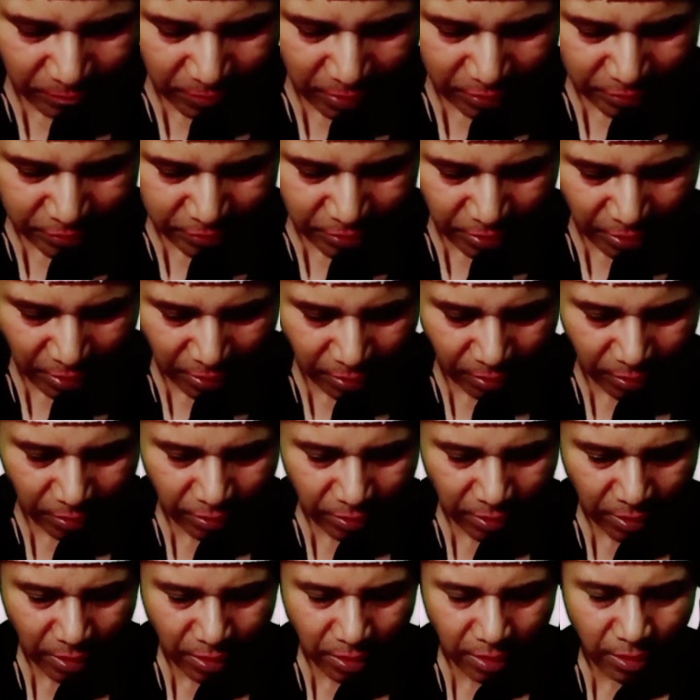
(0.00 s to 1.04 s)
masa.
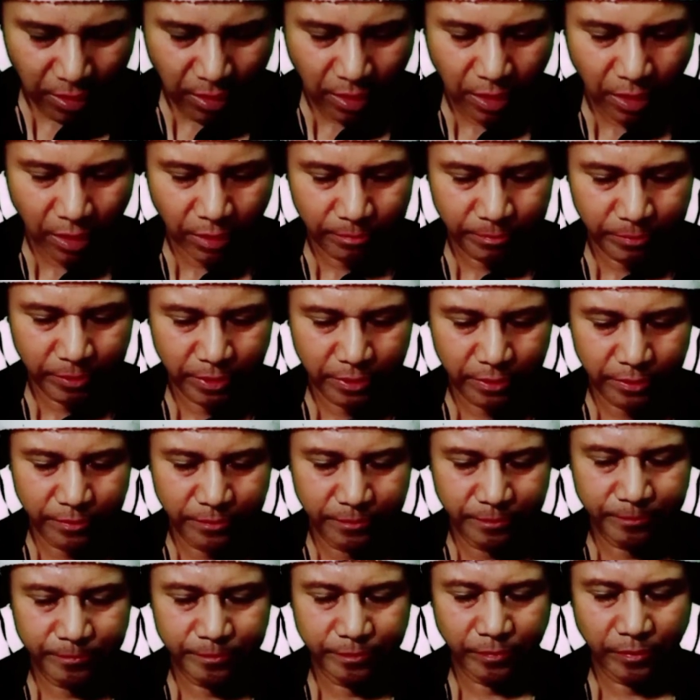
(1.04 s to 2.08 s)

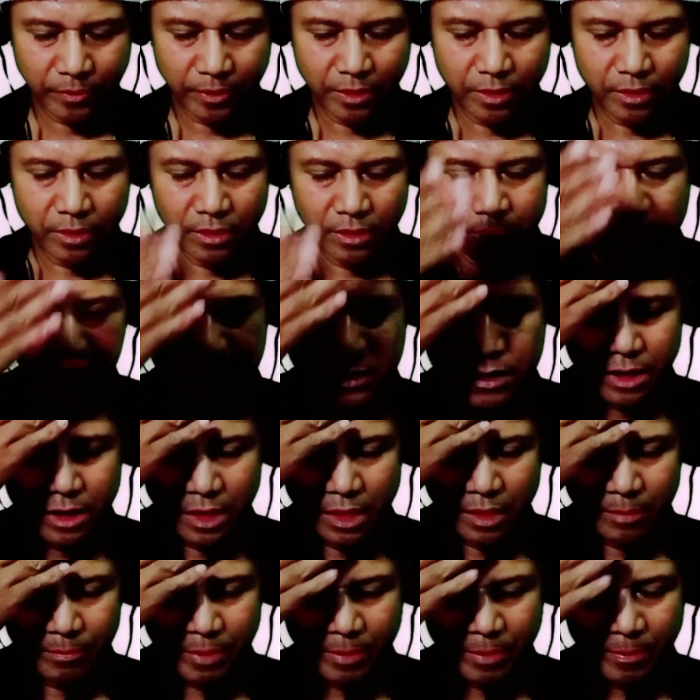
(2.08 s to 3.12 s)
Amin.
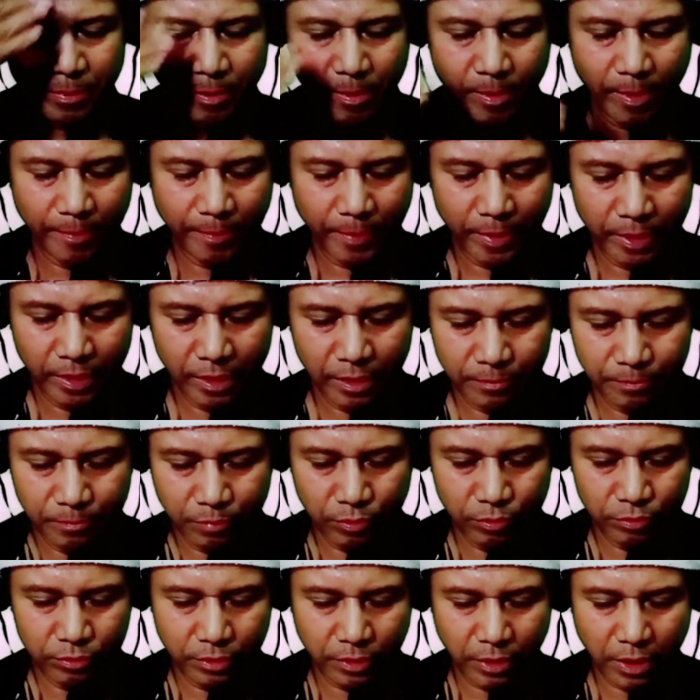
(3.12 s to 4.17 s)
Dalam nama Bapa dan
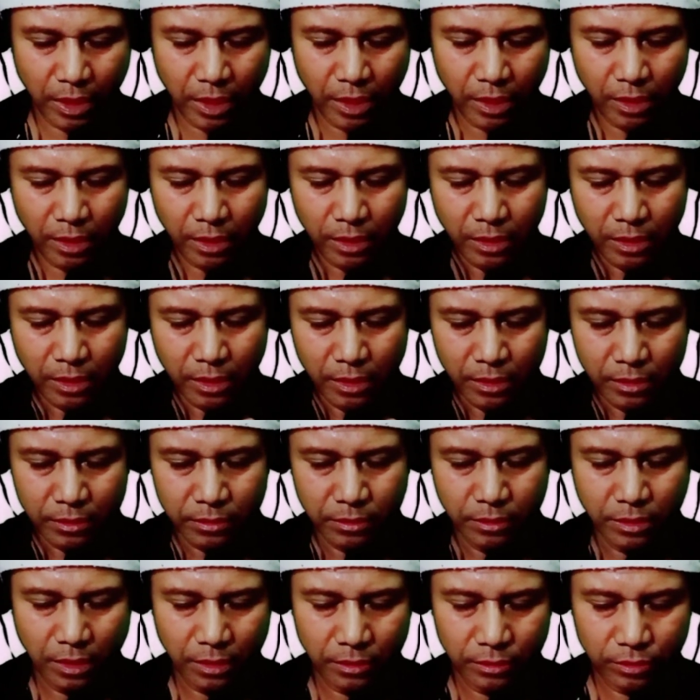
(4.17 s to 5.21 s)
Putra
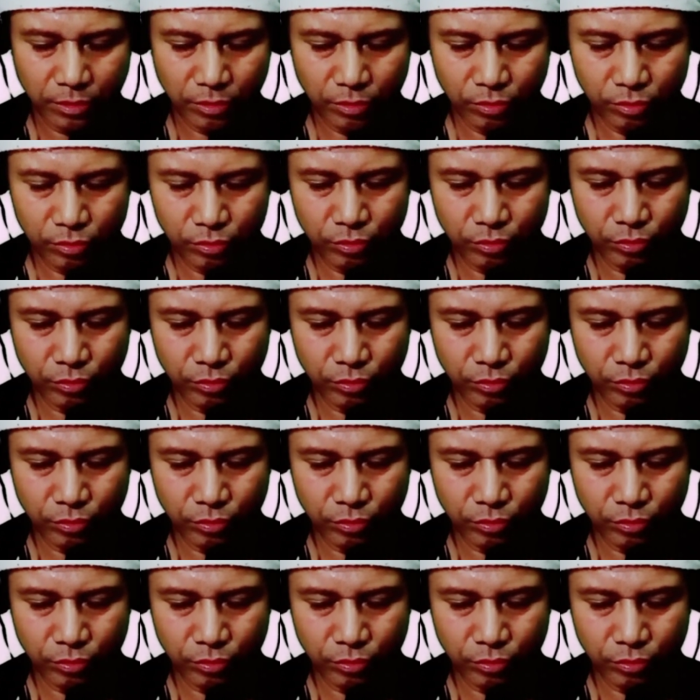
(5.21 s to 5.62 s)
dan Roh